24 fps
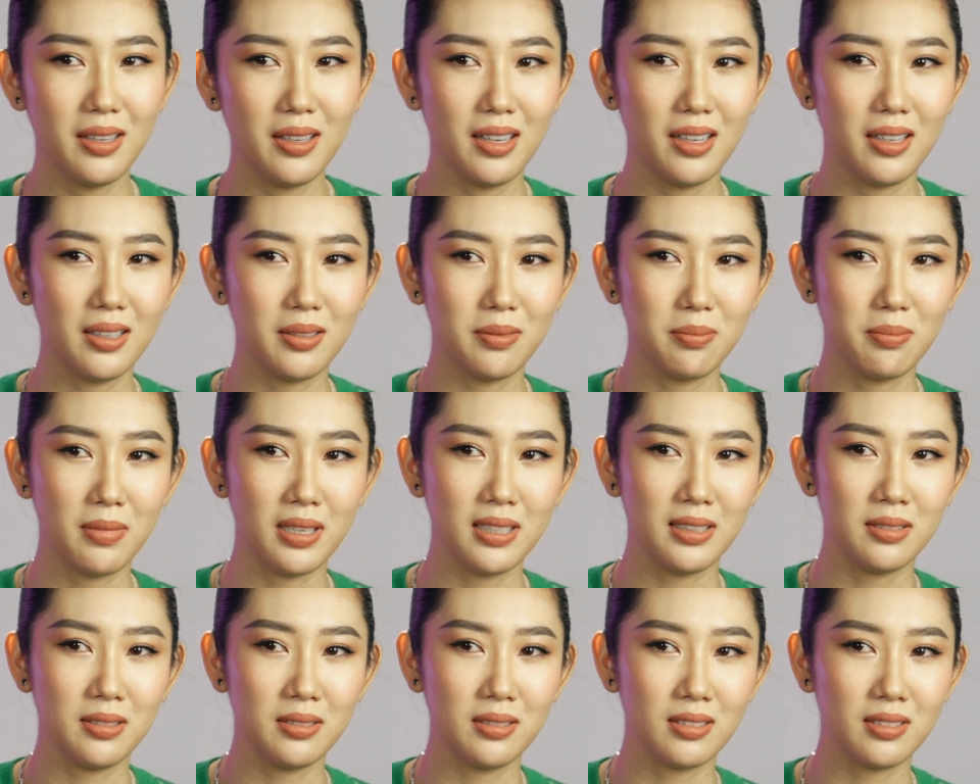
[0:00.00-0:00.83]
Ờ,
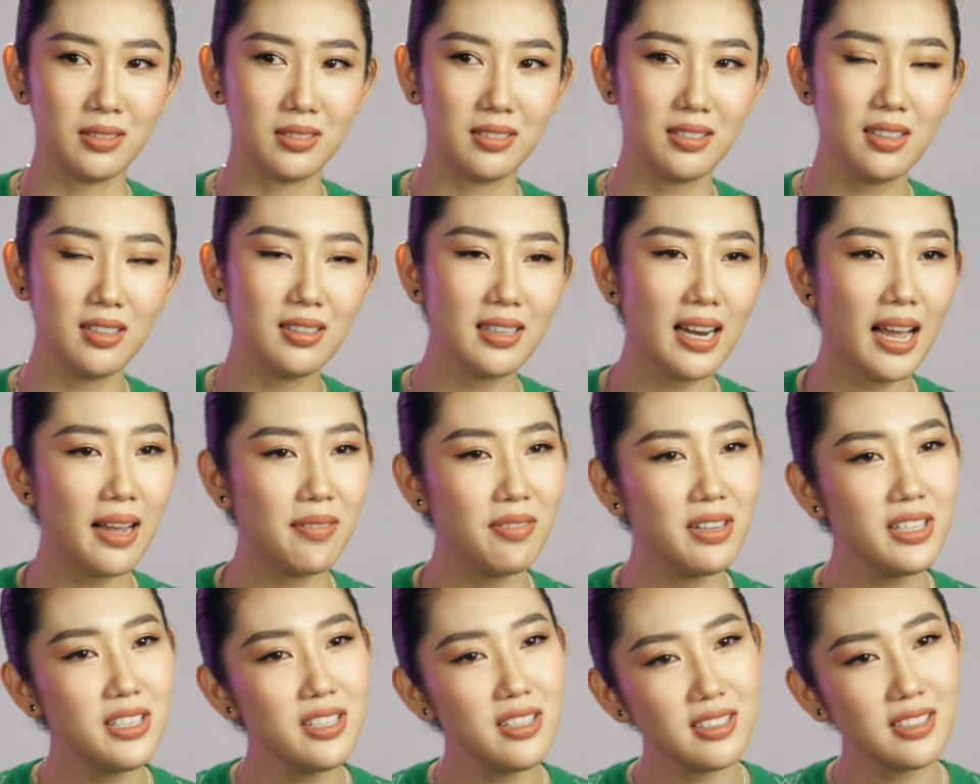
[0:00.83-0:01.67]
mình tương lai
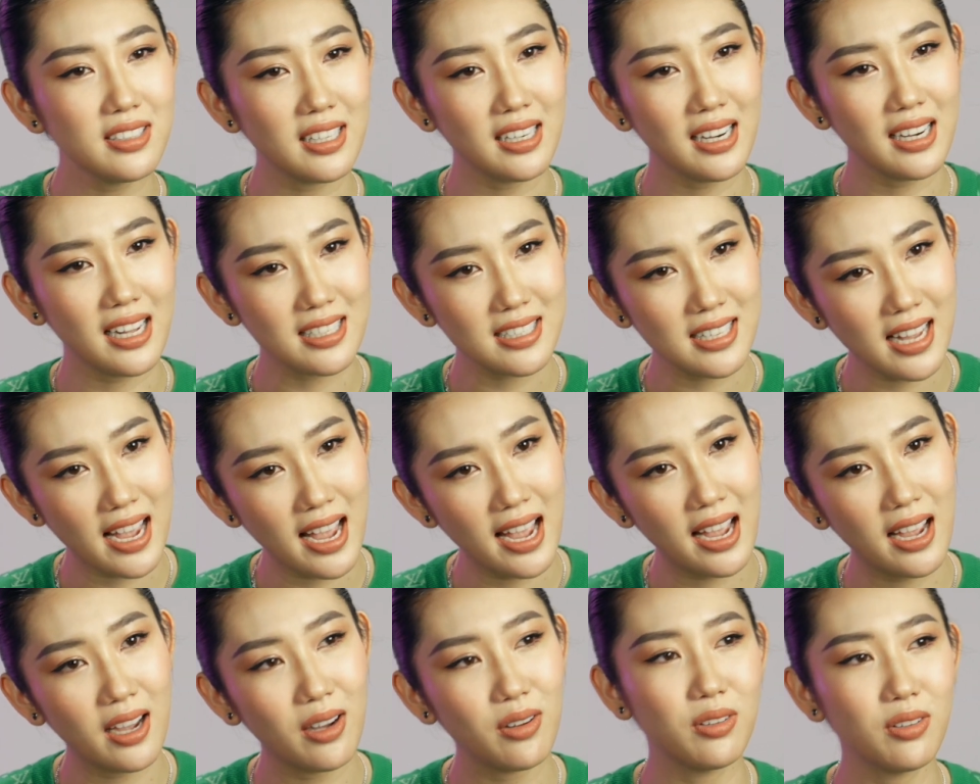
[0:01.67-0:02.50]
phía trước sẽ ra
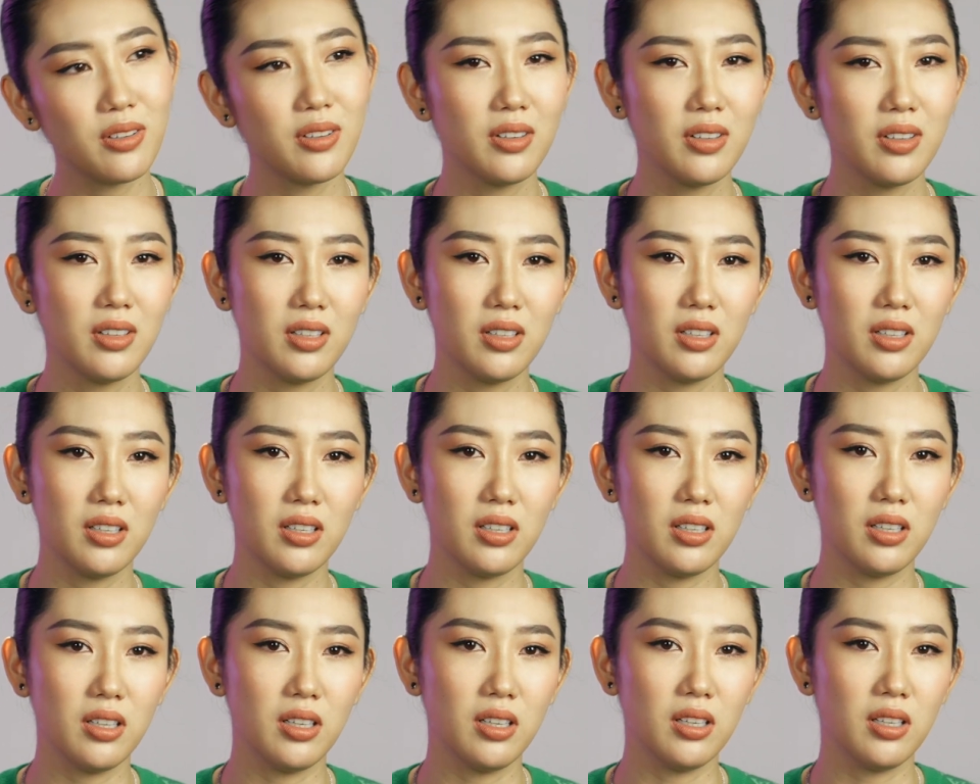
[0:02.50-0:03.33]
sao
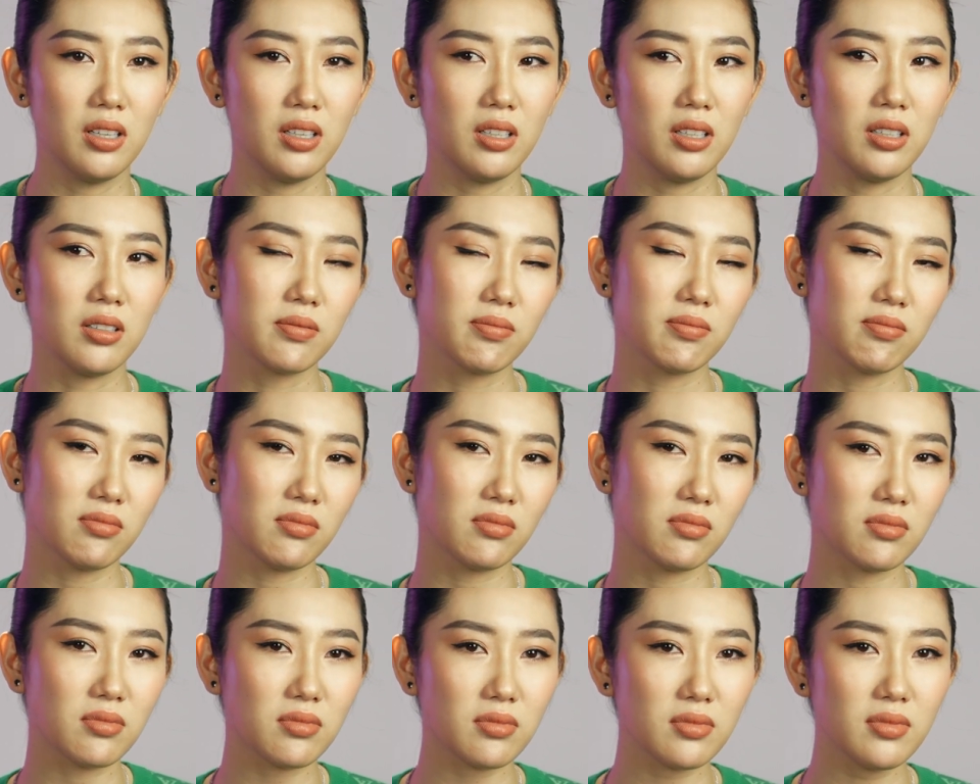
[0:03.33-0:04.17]
uh,
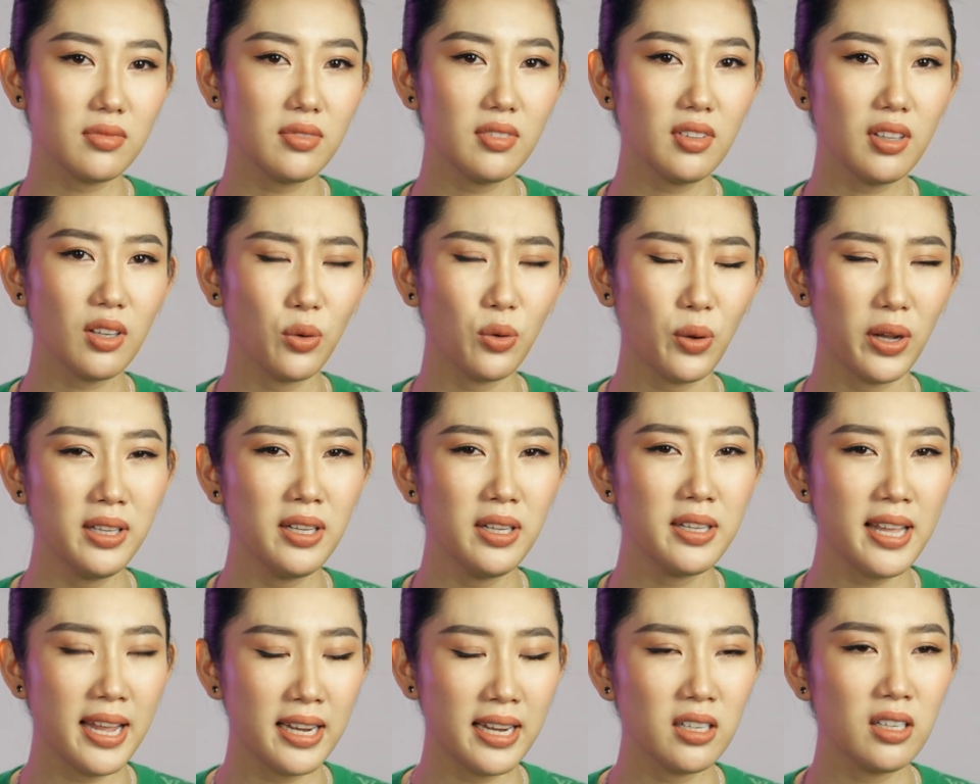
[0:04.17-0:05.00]
khoảng
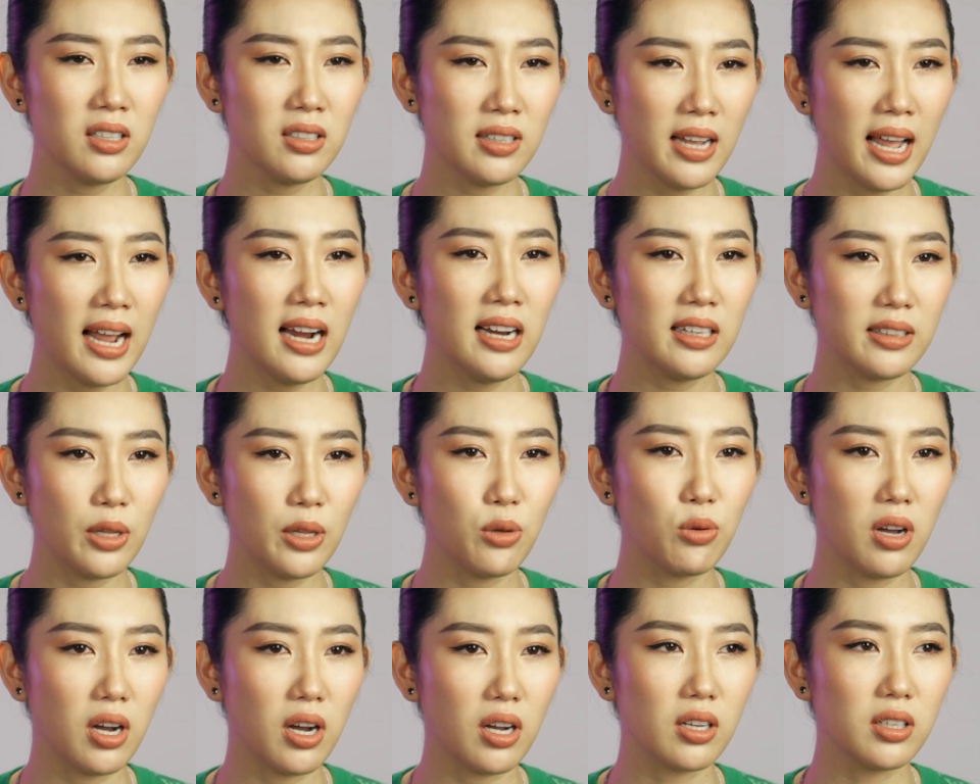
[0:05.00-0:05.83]
thời gian đó khá là
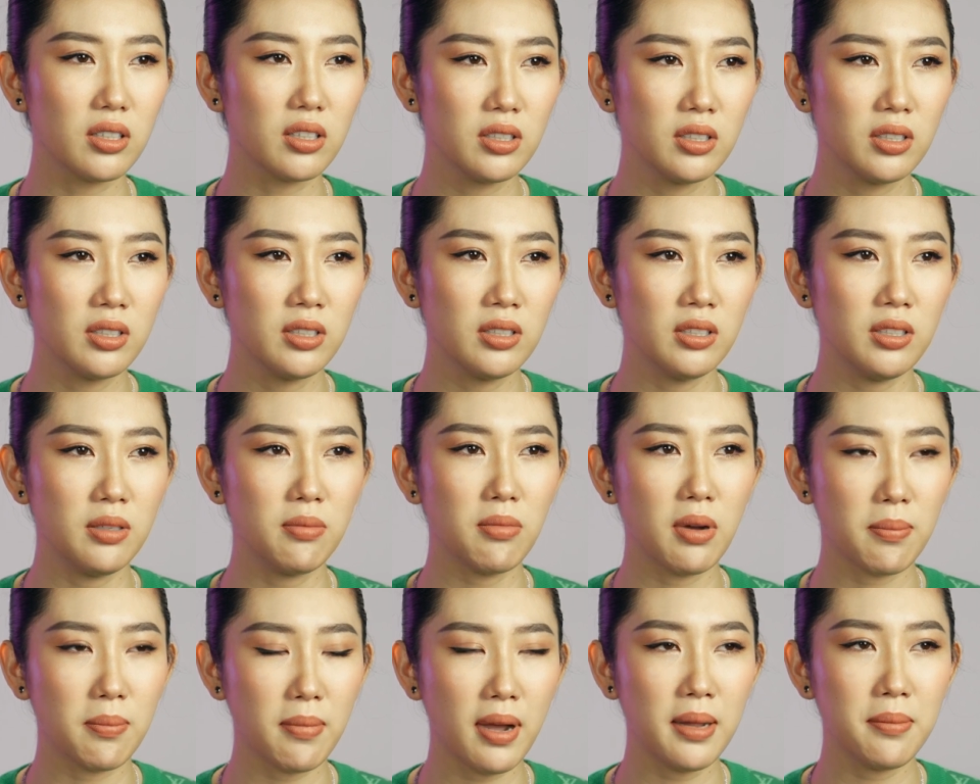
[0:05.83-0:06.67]
tiêu cực nhưng
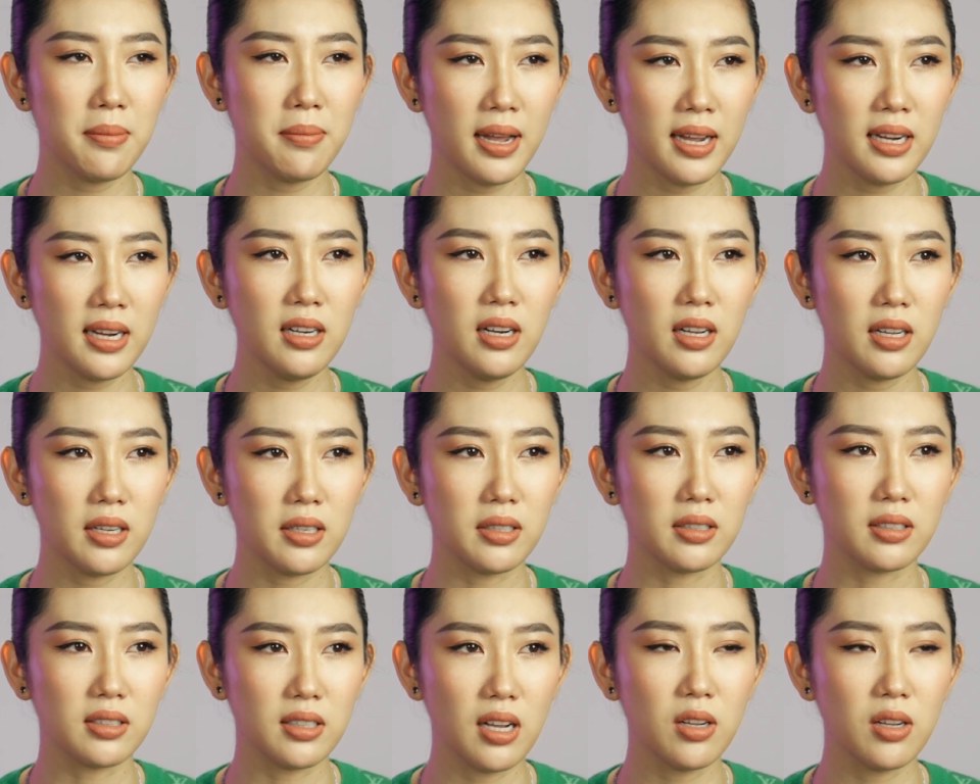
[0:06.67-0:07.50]
mà may mắn là
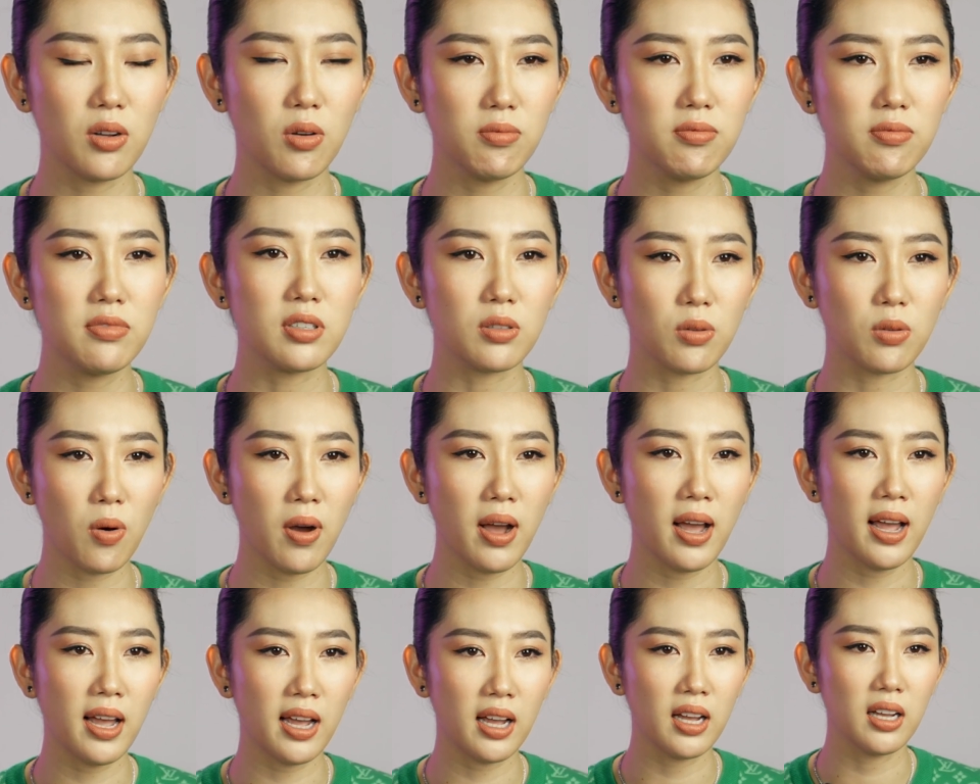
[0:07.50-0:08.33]
ngân cũng vượt
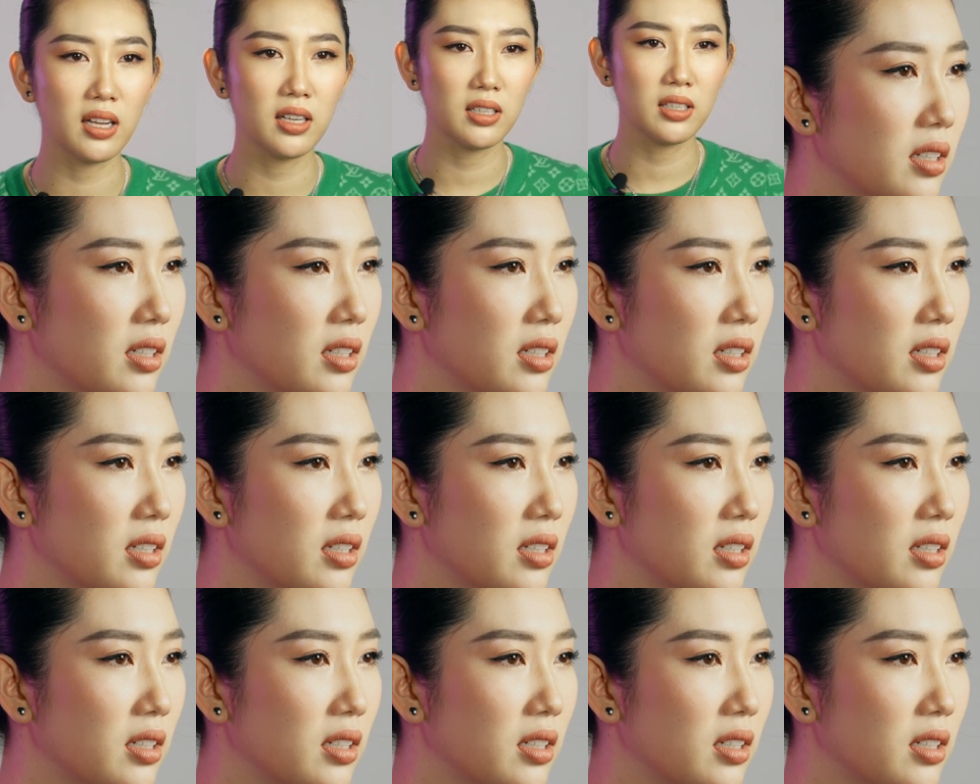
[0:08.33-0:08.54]
qua